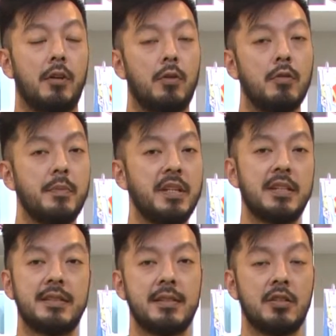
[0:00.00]
Com a mini
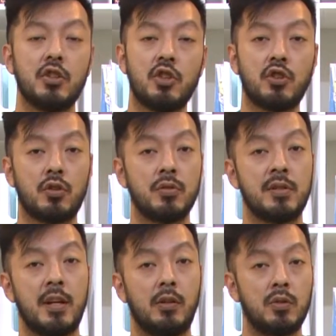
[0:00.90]
a gente
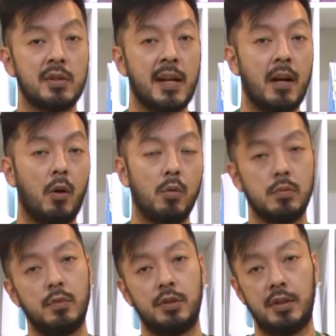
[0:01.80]
consegue usar um
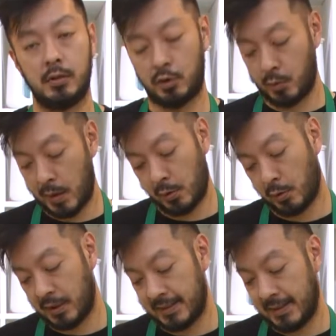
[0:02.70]
modelo de
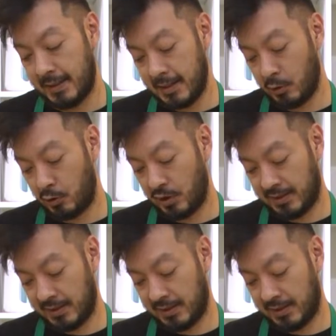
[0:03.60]
Wairo, que seria o de